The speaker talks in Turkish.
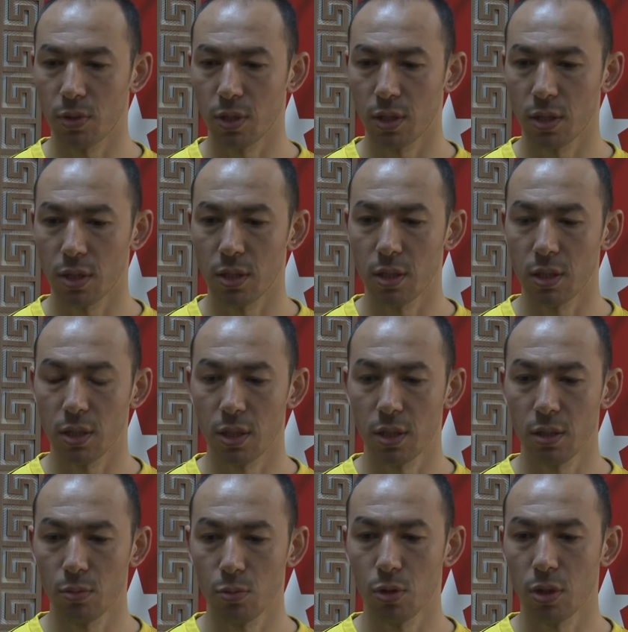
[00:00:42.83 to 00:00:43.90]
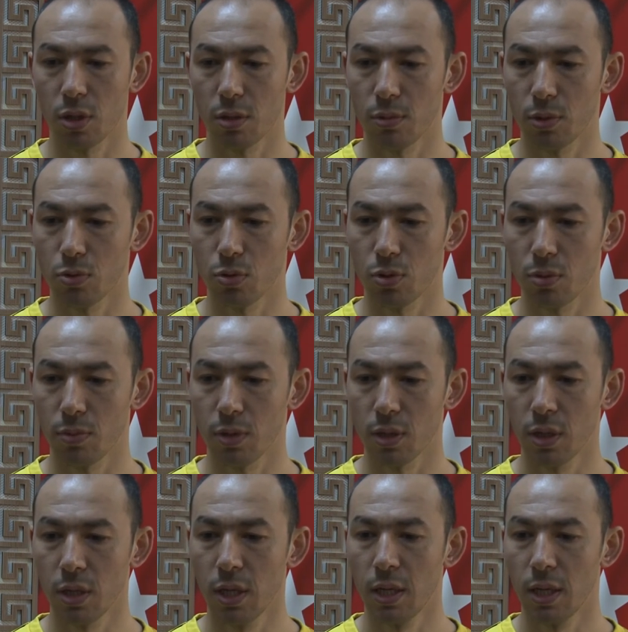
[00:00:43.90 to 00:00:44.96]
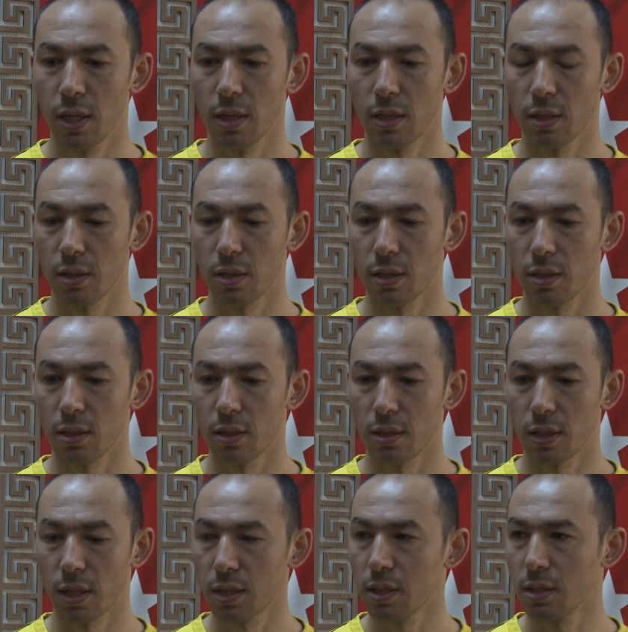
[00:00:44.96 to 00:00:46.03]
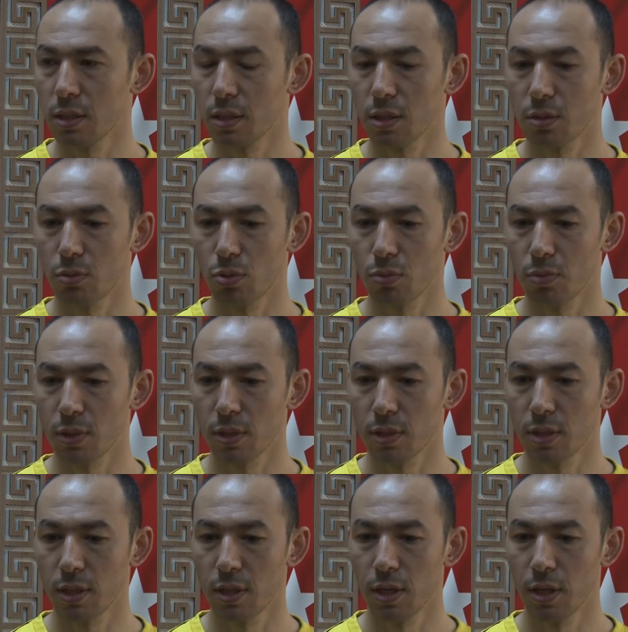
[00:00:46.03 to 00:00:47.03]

Gerçekten de bu kadar maç oynamak e, herkese nasip olmaz.